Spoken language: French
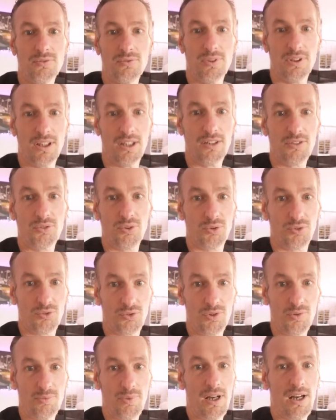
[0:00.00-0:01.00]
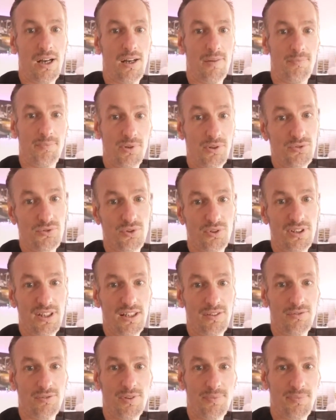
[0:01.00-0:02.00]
Voilà, sur ce, bah, bonne journée à vous.